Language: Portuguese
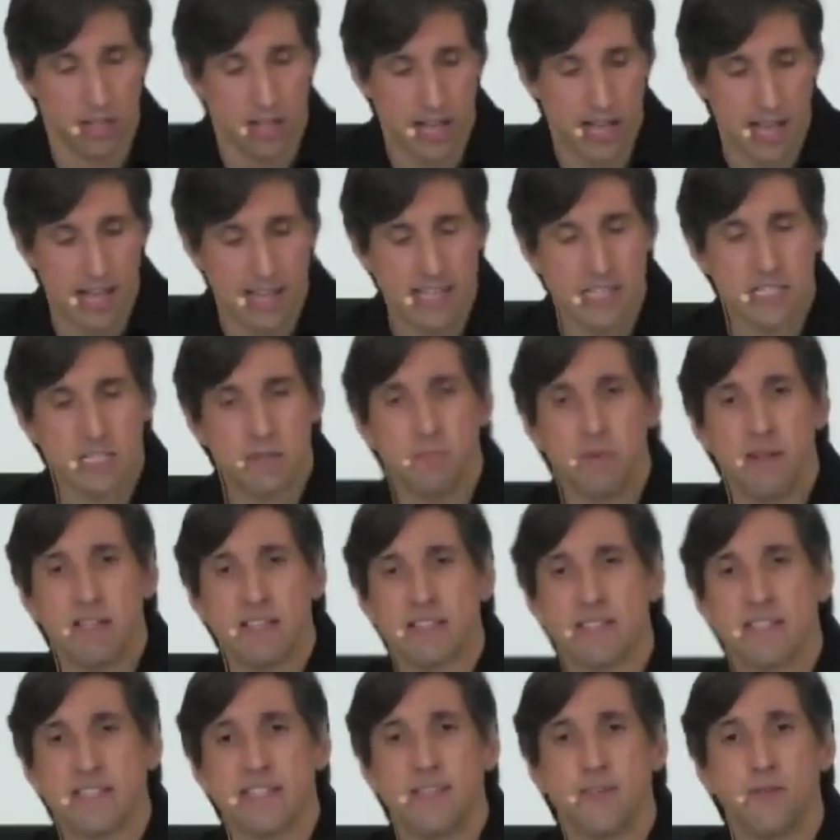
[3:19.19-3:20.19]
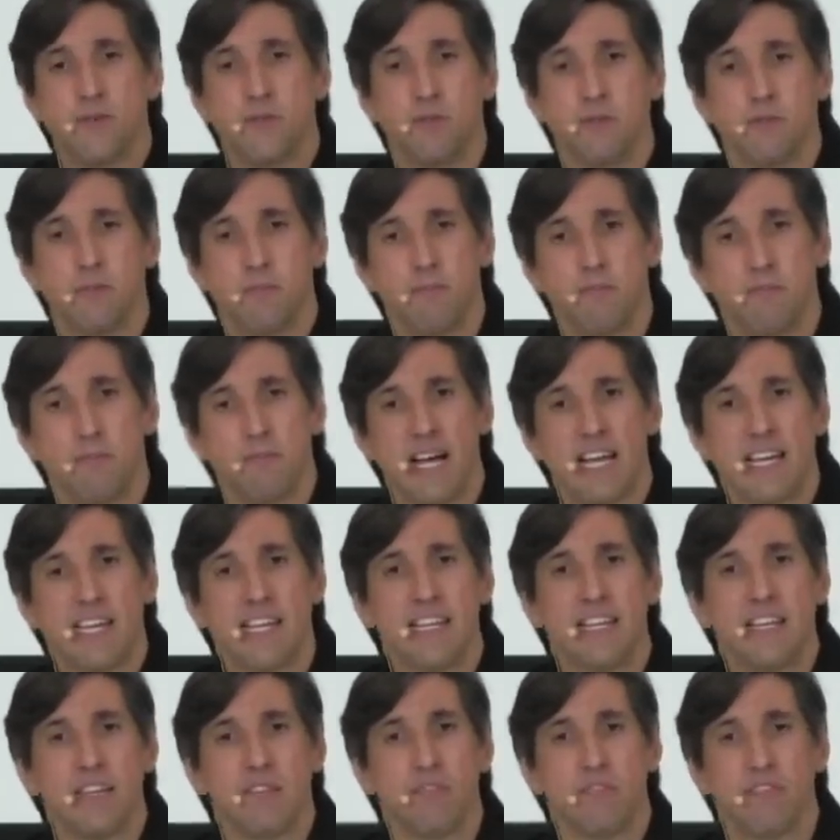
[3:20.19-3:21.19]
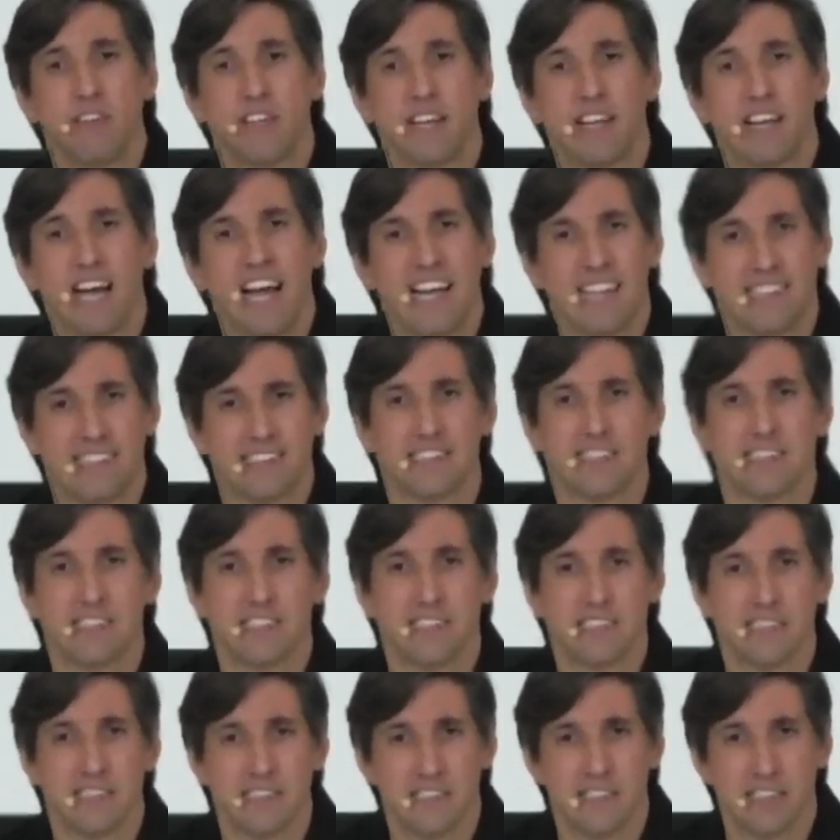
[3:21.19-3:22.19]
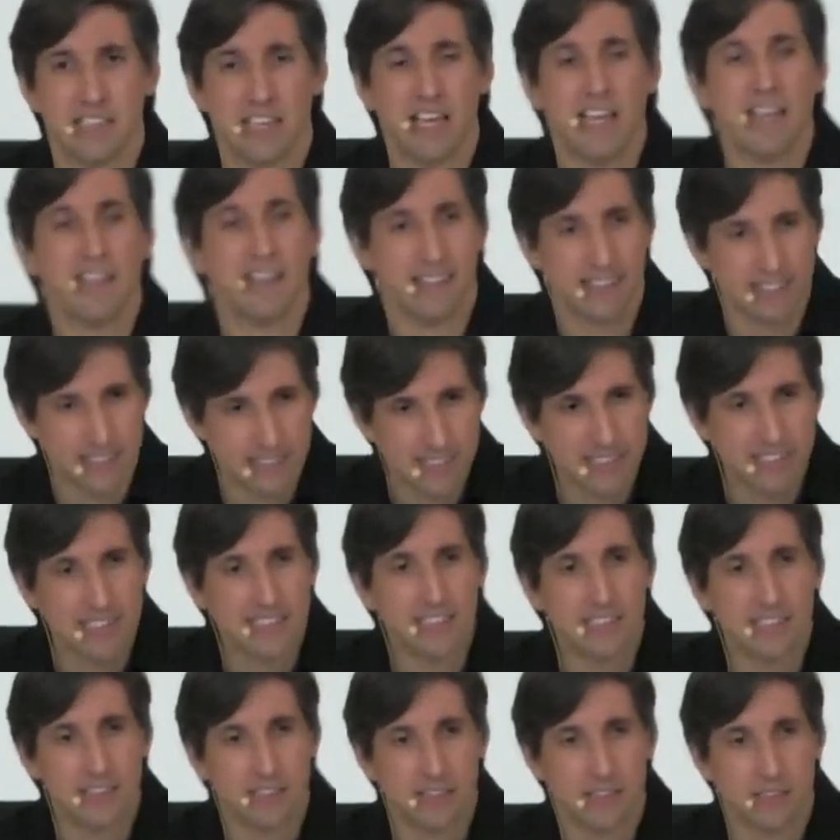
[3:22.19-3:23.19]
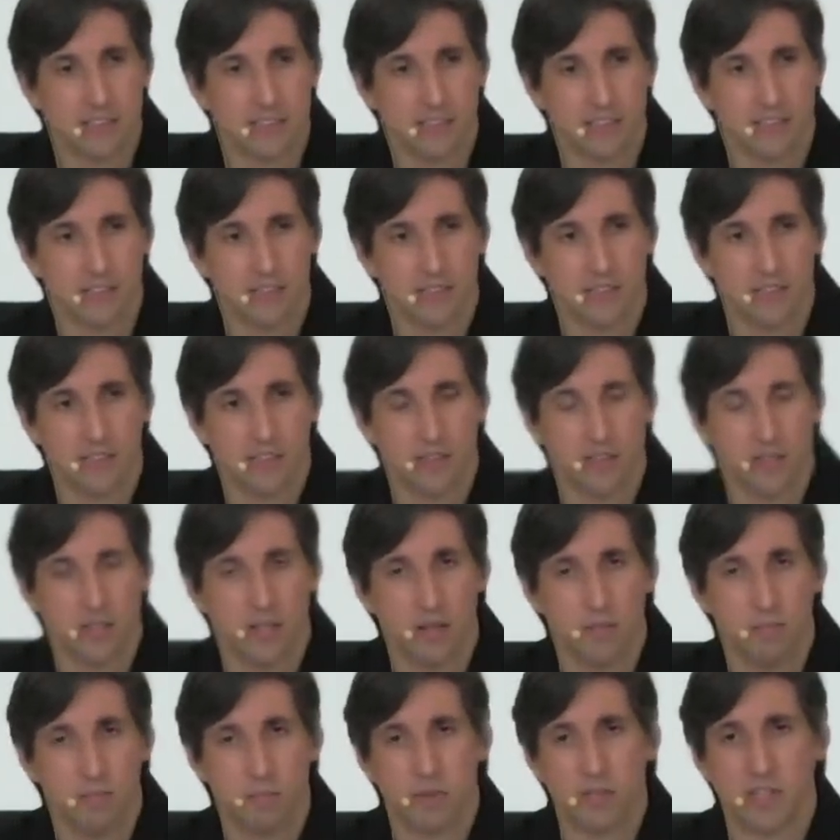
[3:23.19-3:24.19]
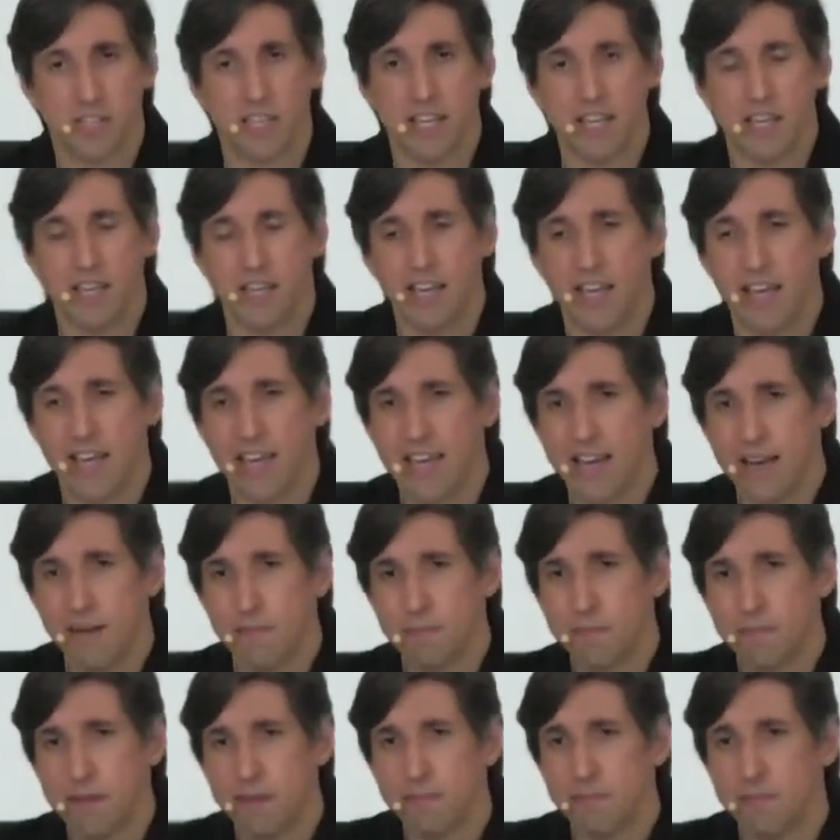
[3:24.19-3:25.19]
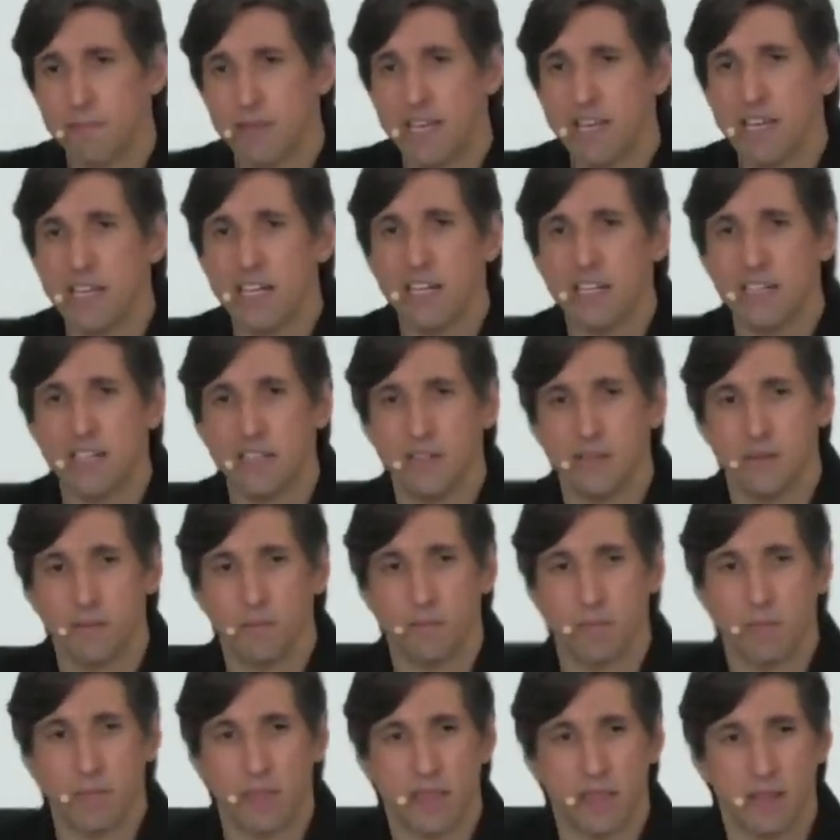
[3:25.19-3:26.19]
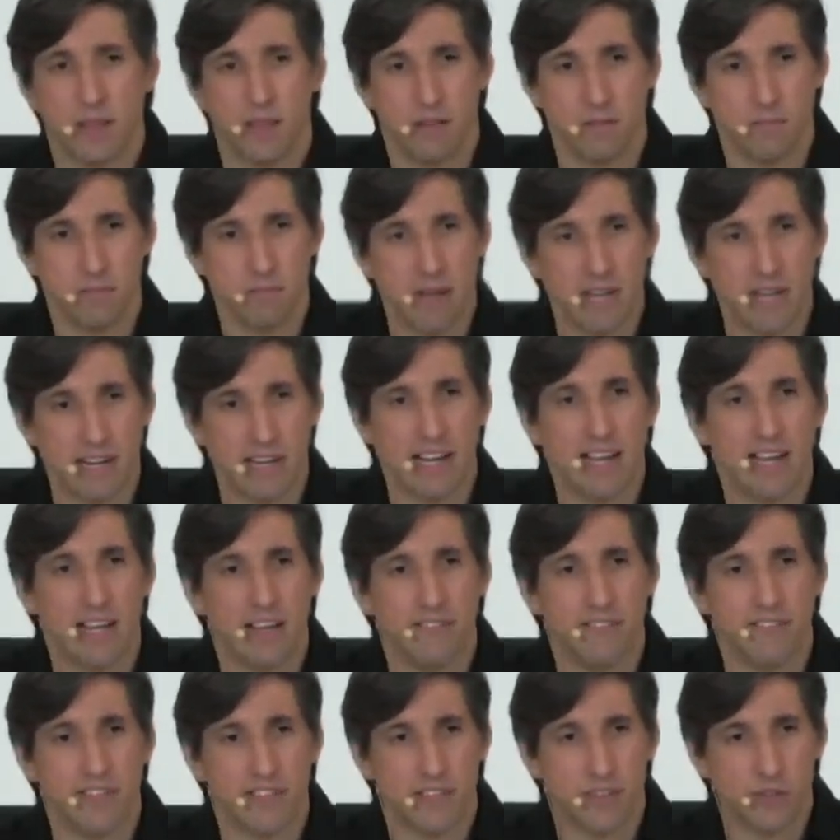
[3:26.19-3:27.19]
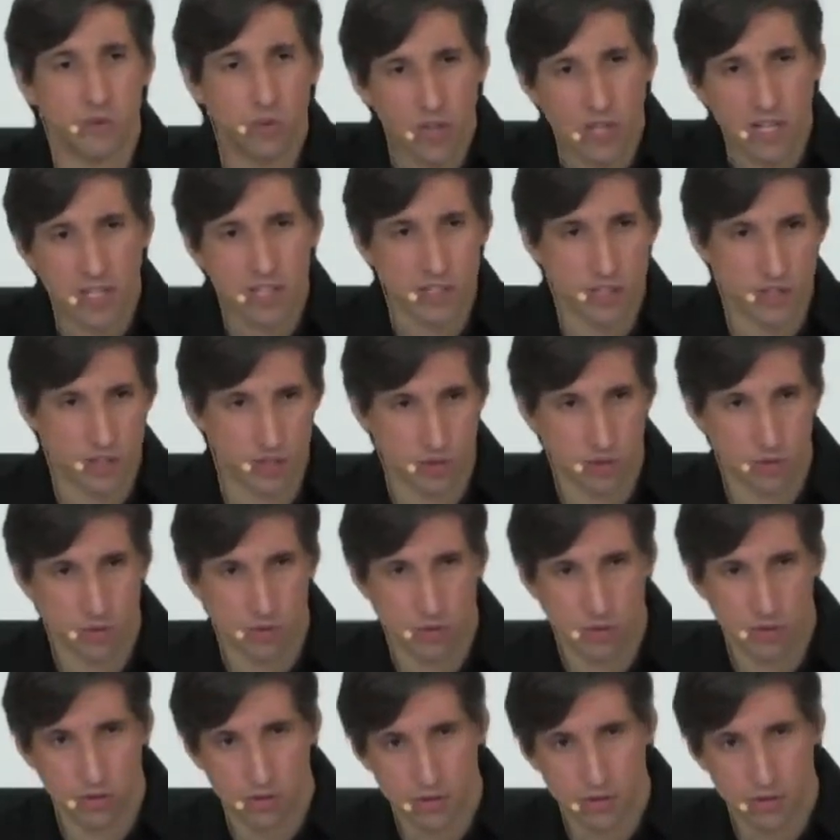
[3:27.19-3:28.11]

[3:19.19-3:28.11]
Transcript: A expressão magnificat é latim, porque é a primeira palavra do cântico.